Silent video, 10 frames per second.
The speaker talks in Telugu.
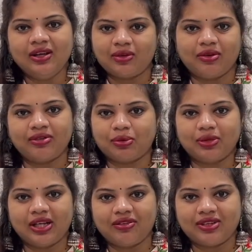
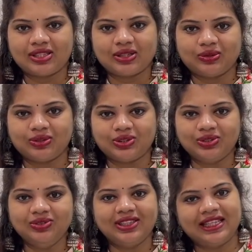కంఫర్టబుల్గా వేసుకోవచ్చు
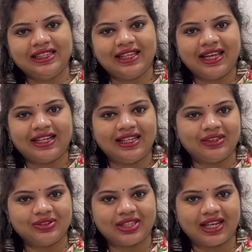ఇంతే అండి
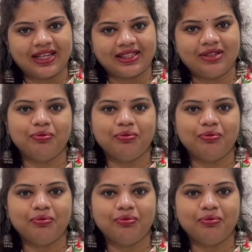ఈరోజు కలెక్షన్